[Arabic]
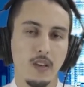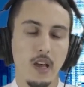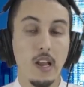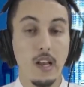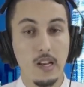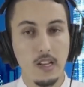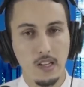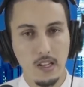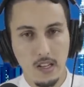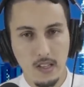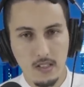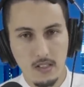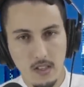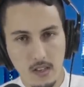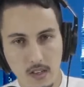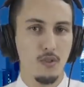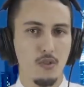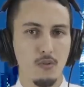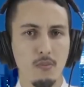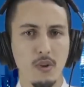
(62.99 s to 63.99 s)
الخاسر
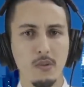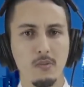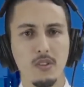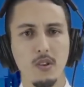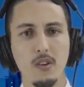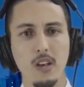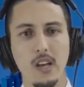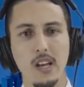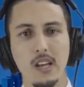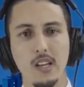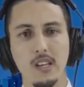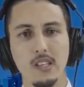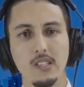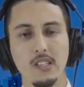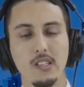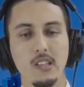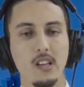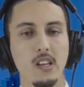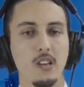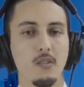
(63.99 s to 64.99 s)
ثم نبدأ الحلقة
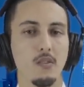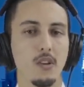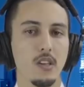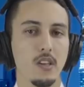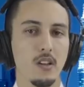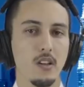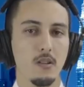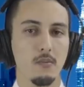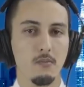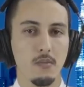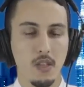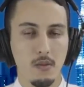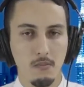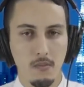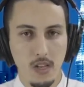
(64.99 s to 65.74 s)
ديالنا الإخوة الكرام من